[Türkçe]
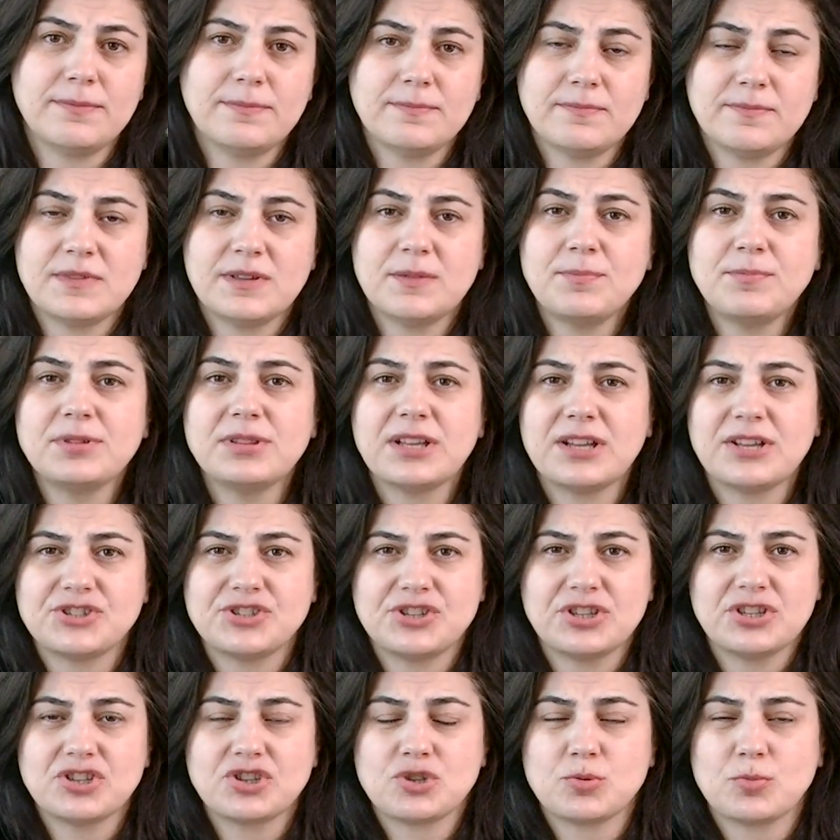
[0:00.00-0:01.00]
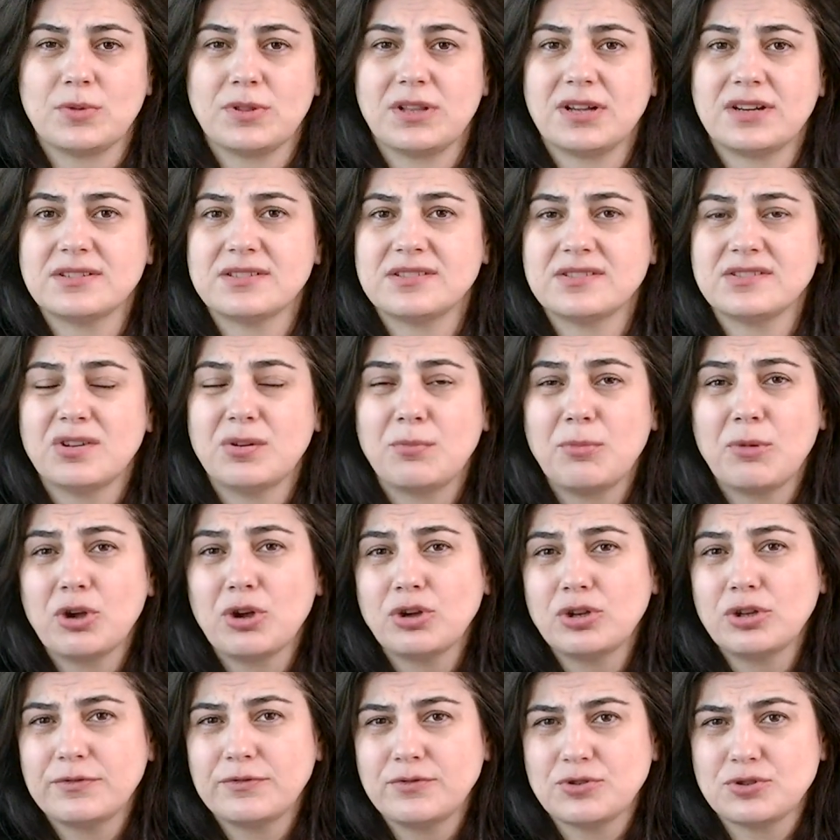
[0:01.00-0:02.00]
Yapılan çalışmalar
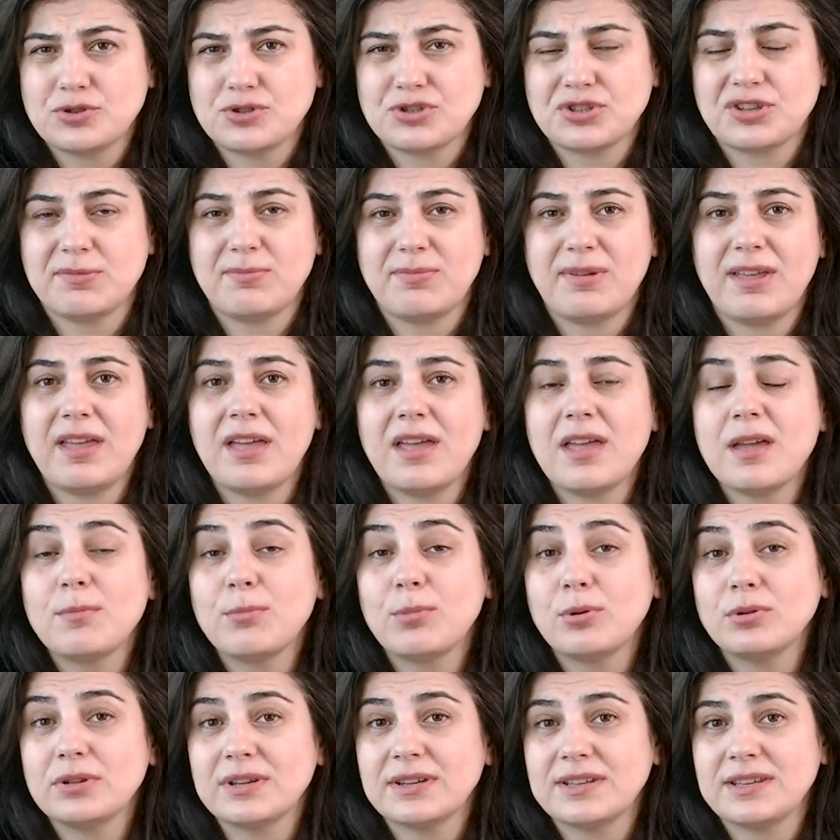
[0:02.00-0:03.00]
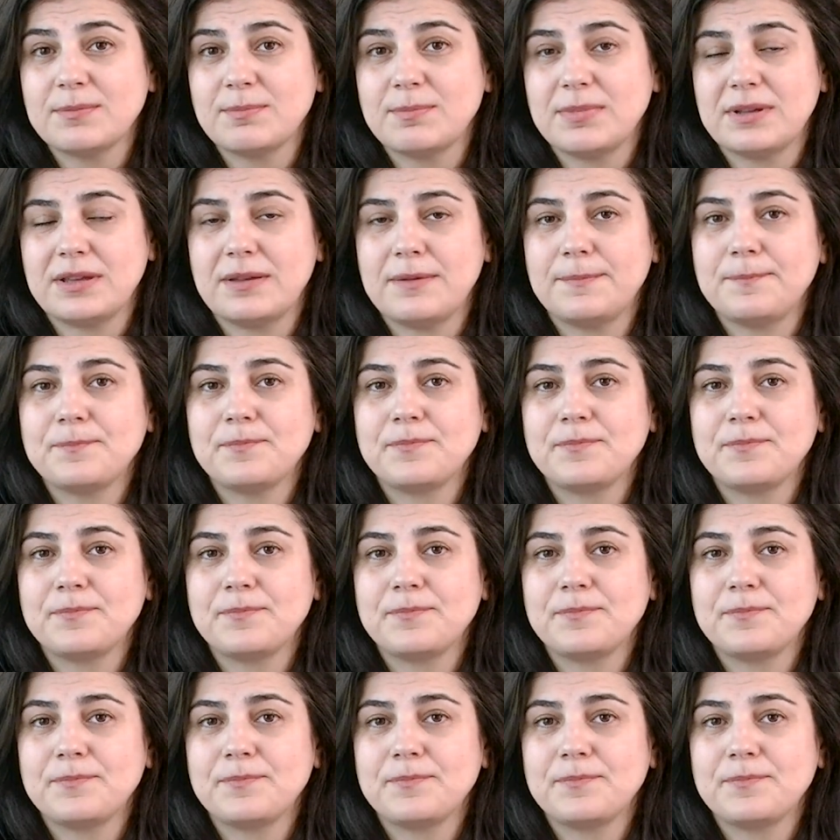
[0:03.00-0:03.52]
stomegalovirüs gibi, Ebola gibi,